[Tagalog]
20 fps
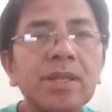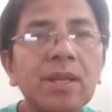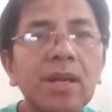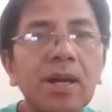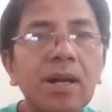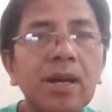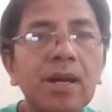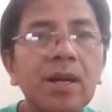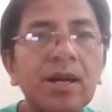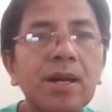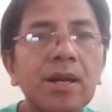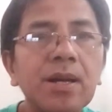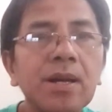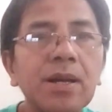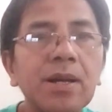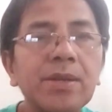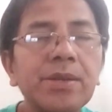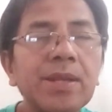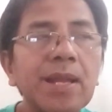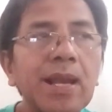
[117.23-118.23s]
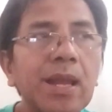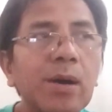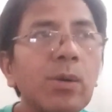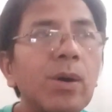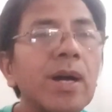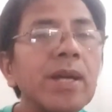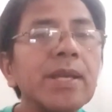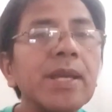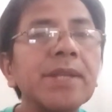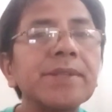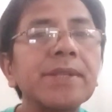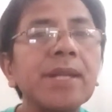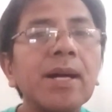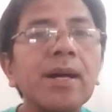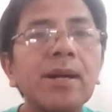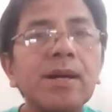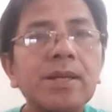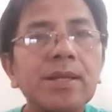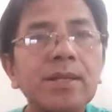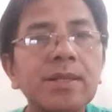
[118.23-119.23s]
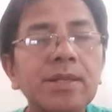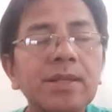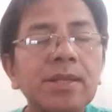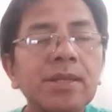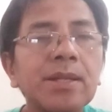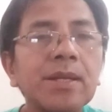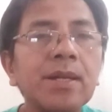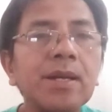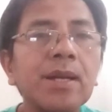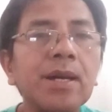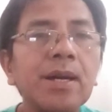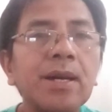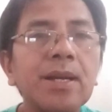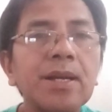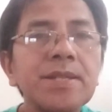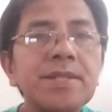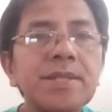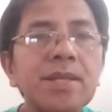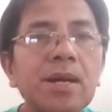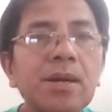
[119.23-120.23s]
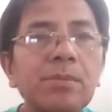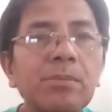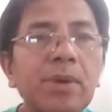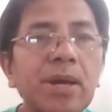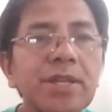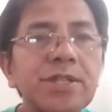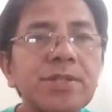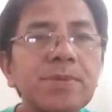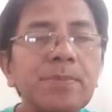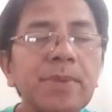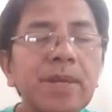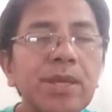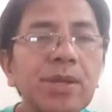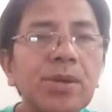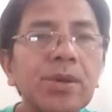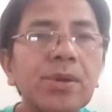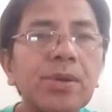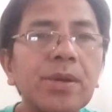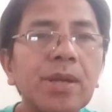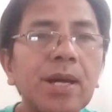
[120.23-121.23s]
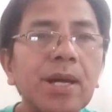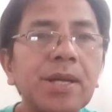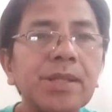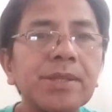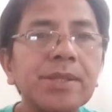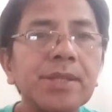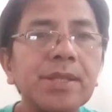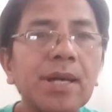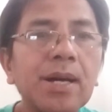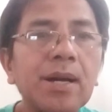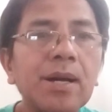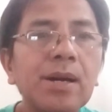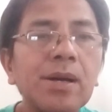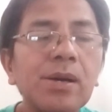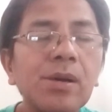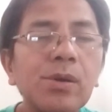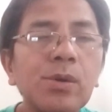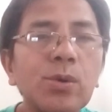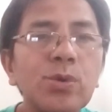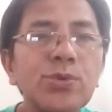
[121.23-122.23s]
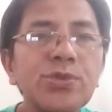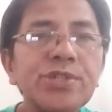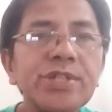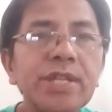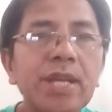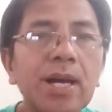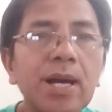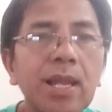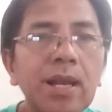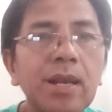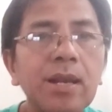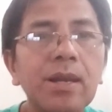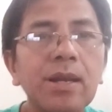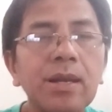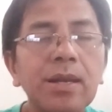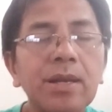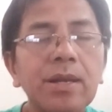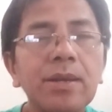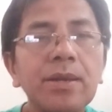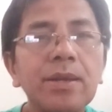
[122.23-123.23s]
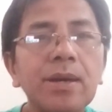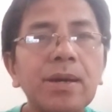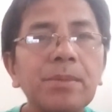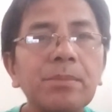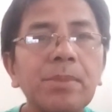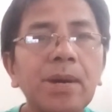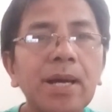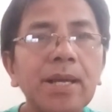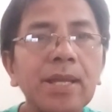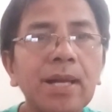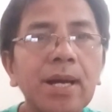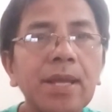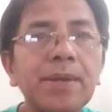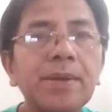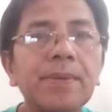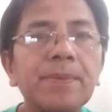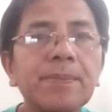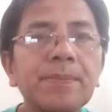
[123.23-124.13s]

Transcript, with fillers: uh, dalawa yata ay isang vice mayor at uh, konsihal ng bayan.